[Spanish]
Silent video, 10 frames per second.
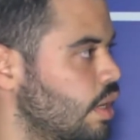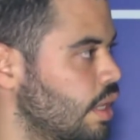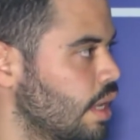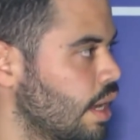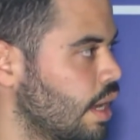
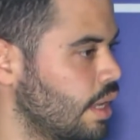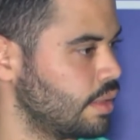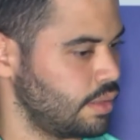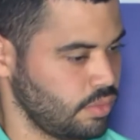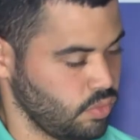que
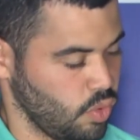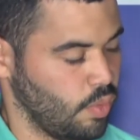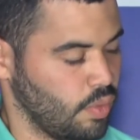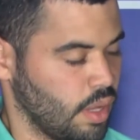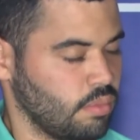ya,
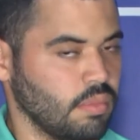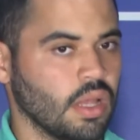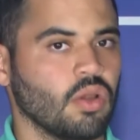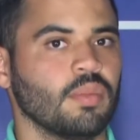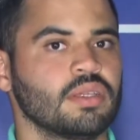como bien,
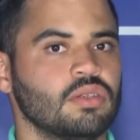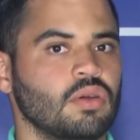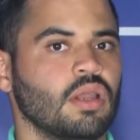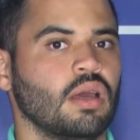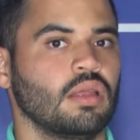lo
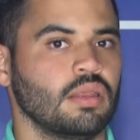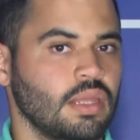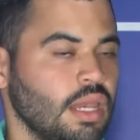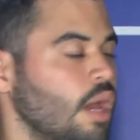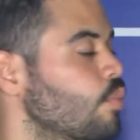mencionan,
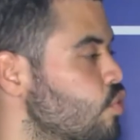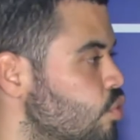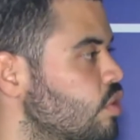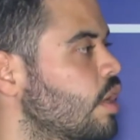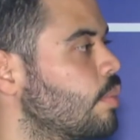tenían
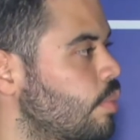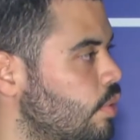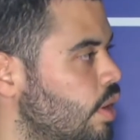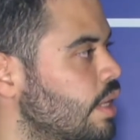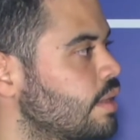mucho
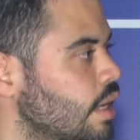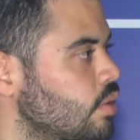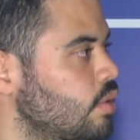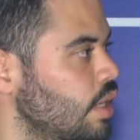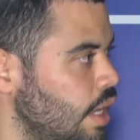tiempo
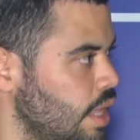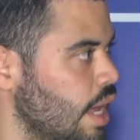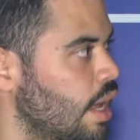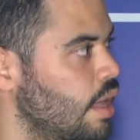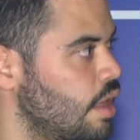gestando y que
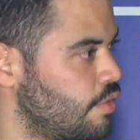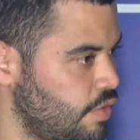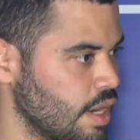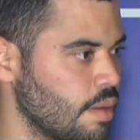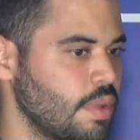ya
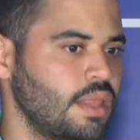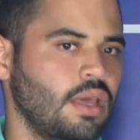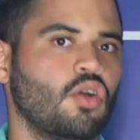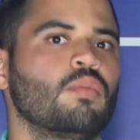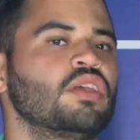
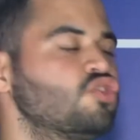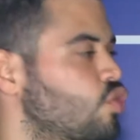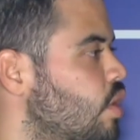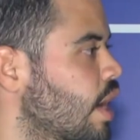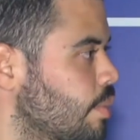finalmente
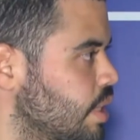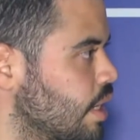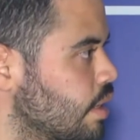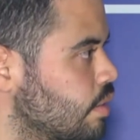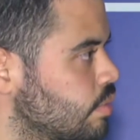comenzó a caminar?